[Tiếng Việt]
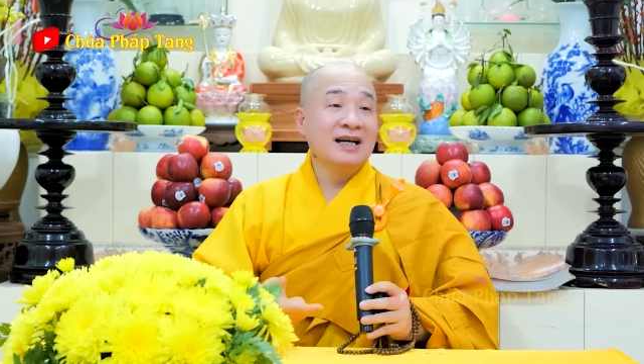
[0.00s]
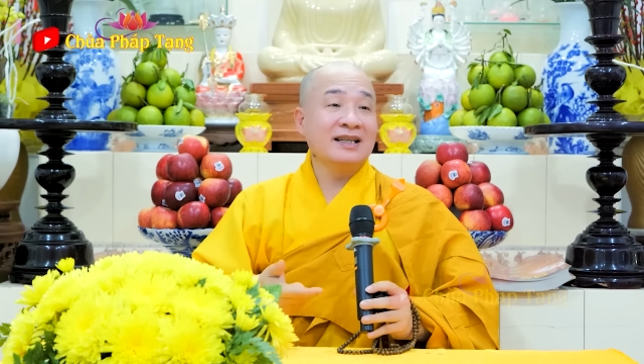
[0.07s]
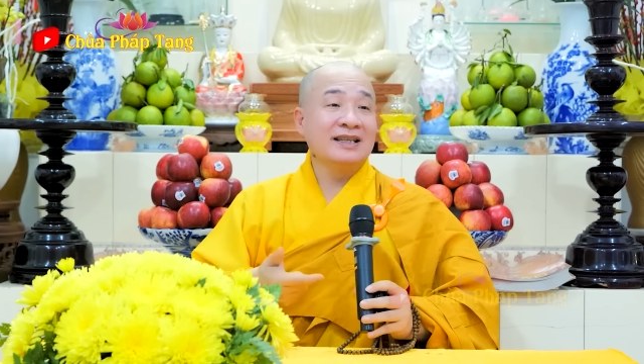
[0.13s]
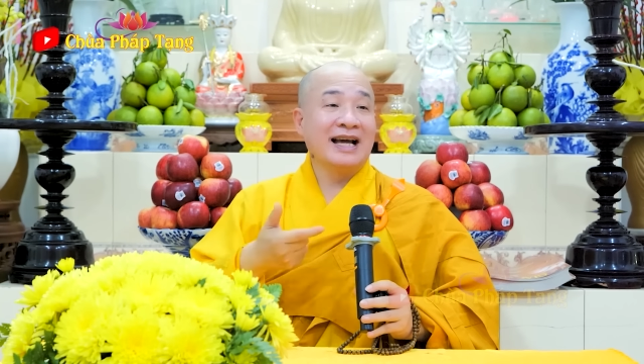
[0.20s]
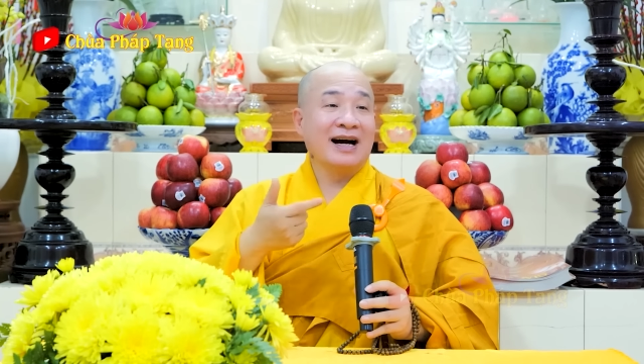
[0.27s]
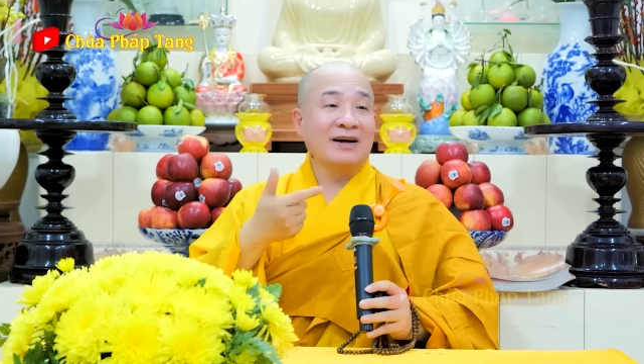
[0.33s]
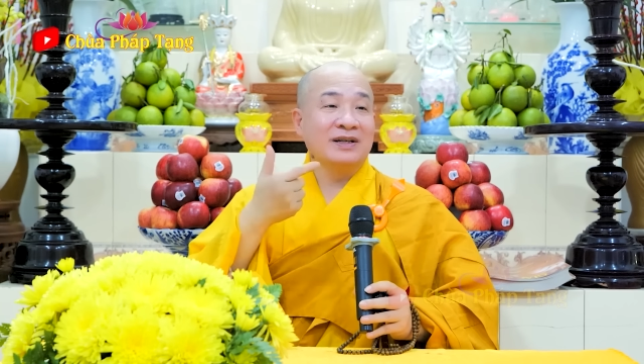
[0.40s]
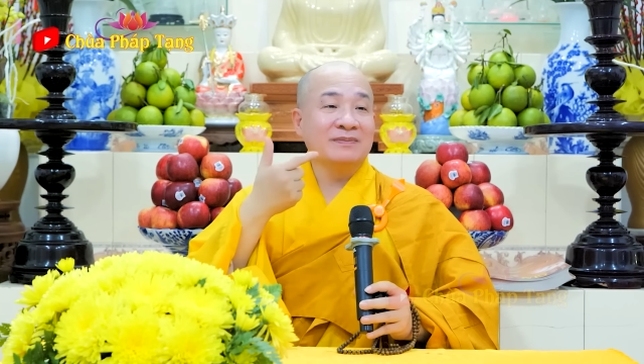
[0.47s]
hít
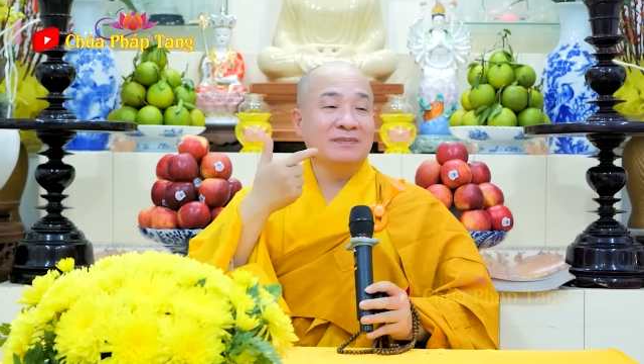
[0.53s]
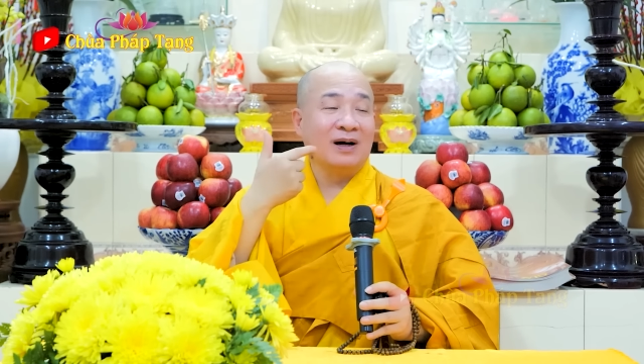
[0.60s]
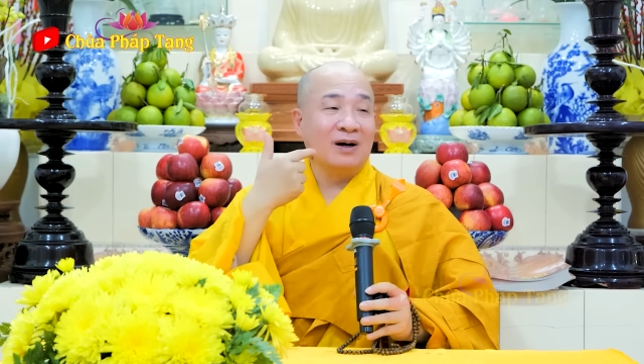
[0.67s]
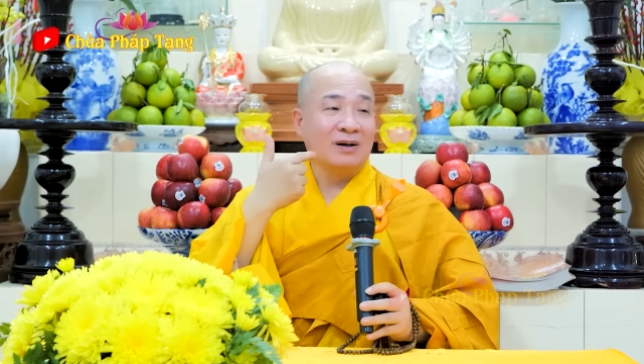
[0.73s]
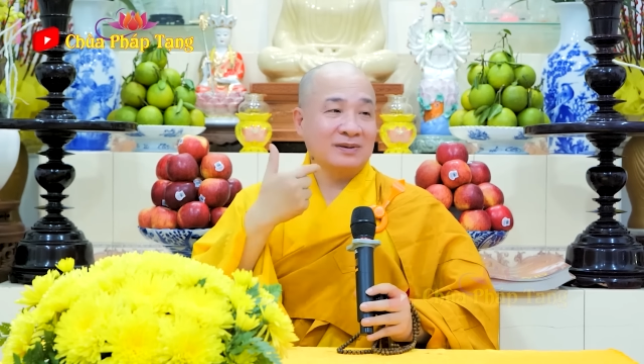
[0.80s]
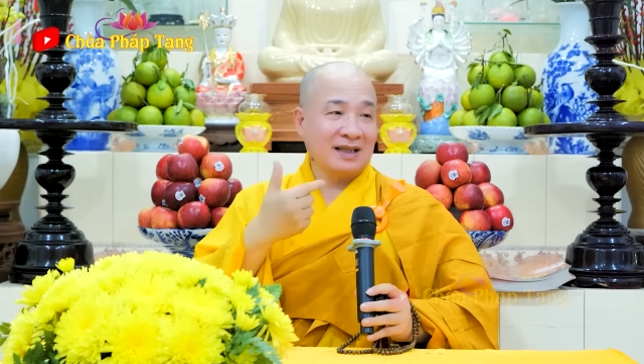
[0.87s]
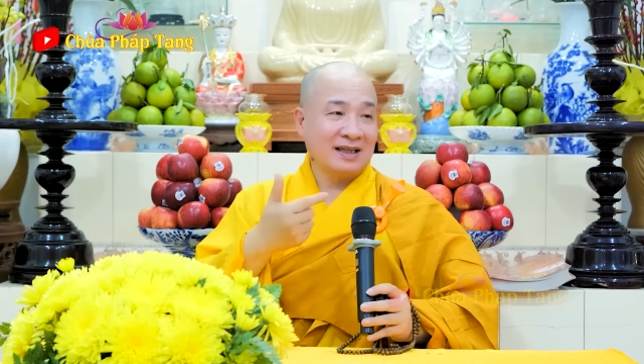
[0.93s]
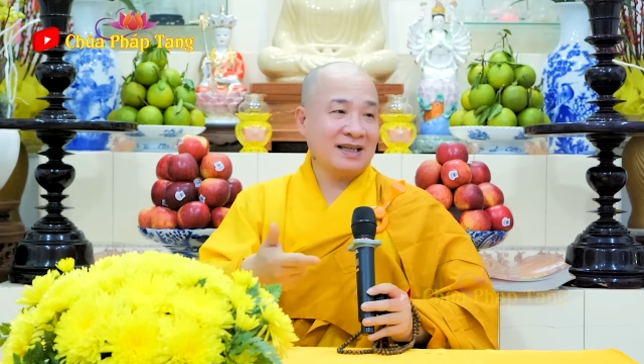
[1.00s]
vào đếm
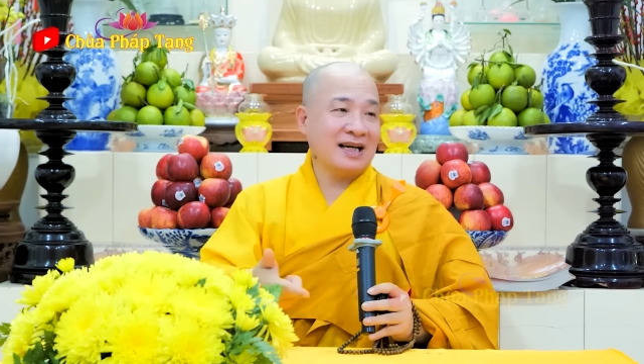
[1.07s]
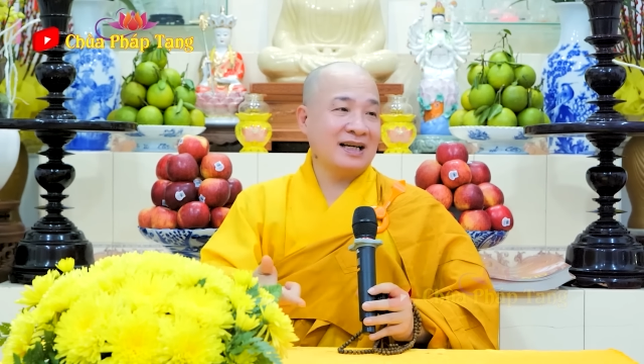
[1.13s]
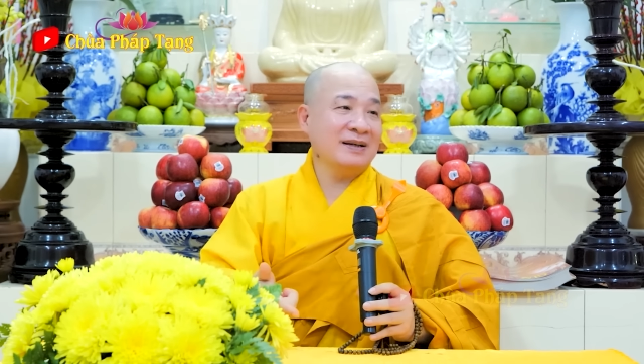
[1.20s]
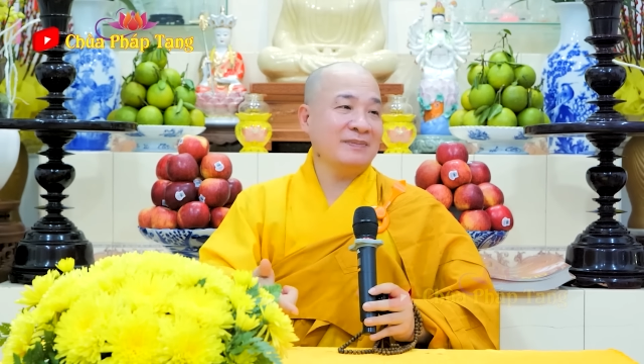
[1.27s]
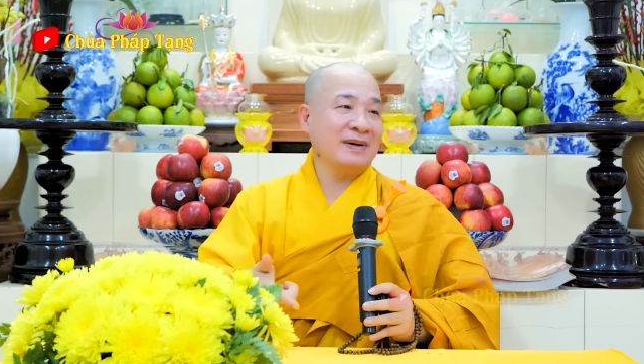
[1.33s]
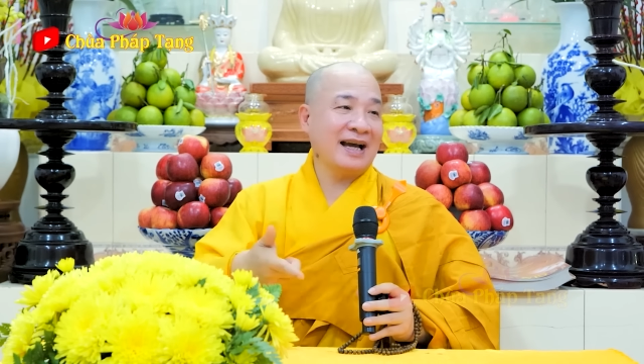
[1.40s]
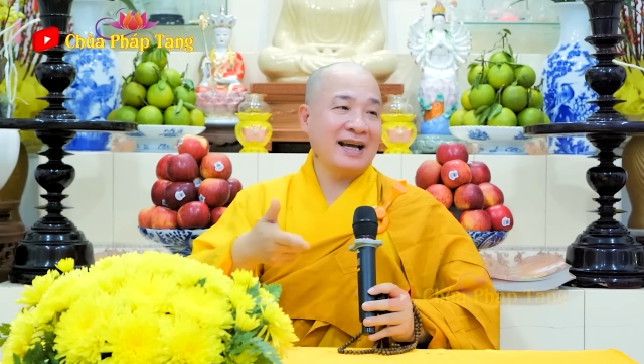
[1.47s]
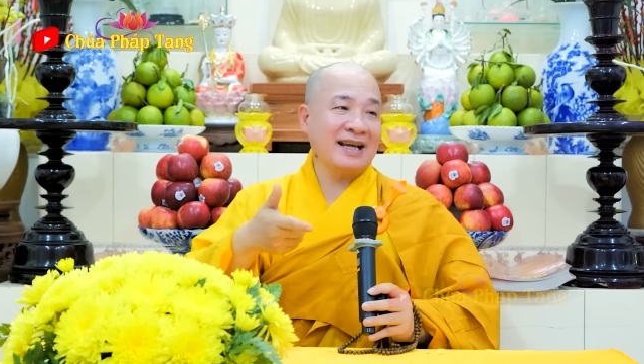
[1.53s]
1, thở ra
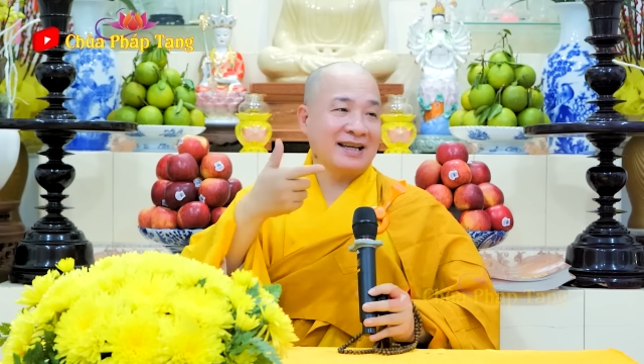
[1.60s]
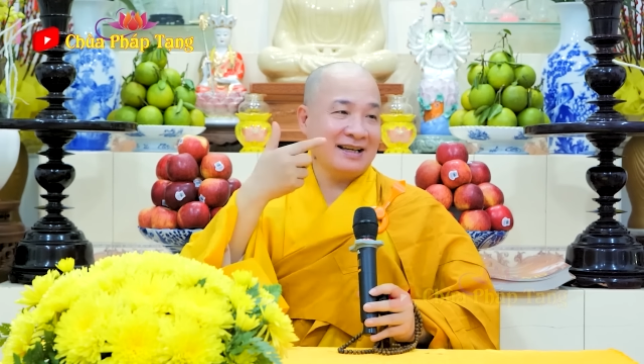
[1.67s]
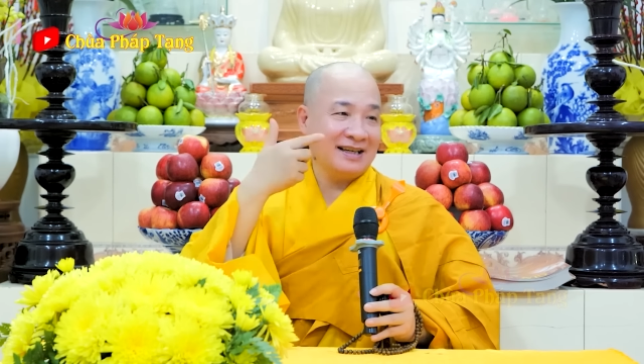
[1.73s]
đếm 2